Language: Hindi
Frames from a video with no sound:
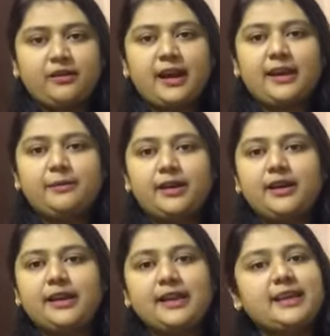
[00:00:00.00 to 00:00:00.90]
ट्राई
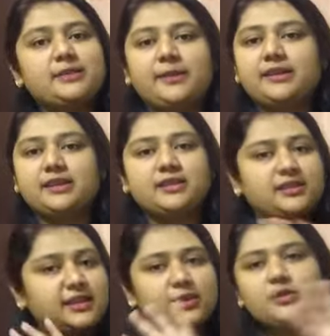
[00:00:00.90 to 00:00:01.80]
बट एंड एक्सपेक्टेशन
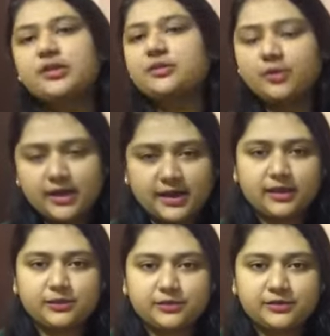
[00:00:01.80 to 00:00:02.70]
तीनों चीज को
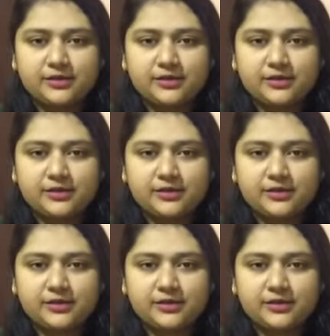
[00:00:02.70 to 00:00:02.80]
हटा दो